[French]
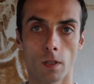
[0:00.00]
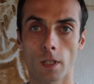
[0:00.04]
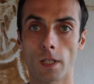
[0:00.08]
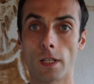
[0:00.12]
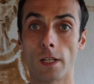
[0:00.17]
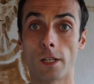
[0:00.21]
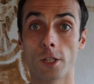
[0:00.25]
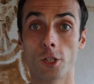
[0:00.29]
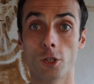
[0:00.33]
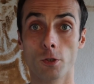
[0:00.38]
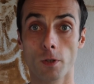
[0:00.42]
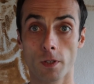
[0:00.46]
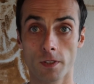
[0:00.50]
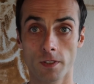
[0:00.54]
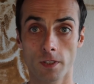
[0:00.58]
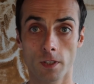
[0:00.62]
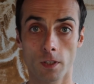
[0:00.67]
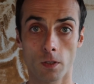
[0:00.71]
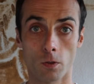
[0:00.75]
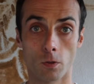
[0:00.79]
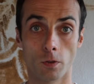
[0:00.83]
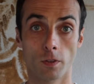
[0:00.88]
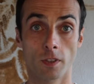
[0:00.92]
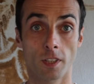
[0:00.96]
Il a choisi
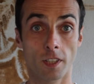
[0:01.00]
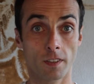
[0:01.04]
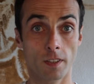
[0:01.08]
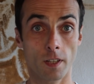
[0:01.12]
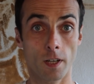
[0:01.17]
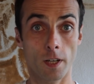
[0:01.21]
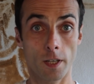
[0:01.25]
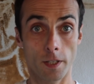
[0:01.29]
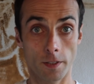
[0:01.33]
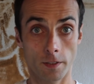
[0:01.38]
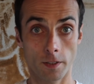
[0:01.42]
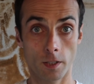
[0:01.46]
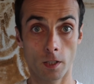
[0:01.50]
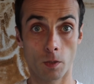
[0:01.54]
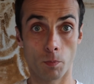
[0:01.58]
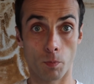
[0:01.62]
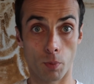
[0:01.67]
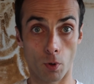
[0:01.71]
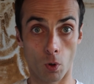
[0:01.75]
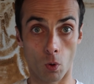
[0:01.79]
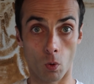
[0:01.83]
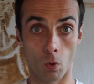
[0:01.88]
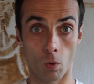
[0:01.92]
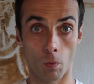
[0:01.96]
le
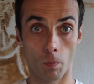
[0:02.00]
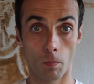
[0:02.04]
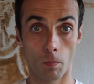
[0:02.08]
tétraéthylplomb.